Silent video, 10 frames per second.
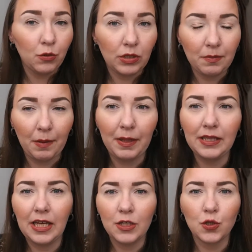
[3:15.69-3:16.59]

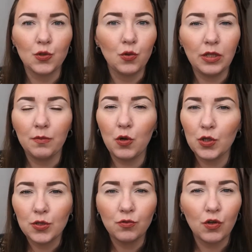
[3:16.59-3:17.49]
últimamente, estos
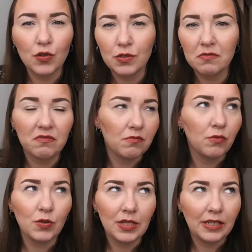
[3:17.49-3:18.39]
últimos unos,
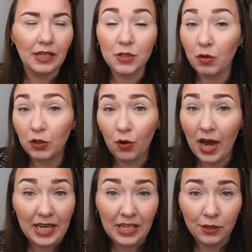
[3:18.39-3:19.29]
no sé, 3, 4
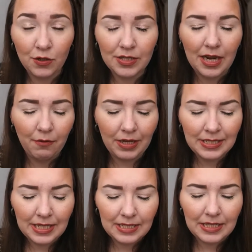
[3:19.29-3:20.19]
anitos tal
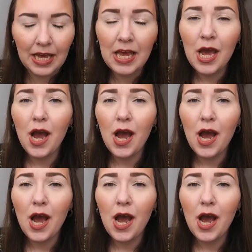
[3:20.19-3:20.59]
vez, este,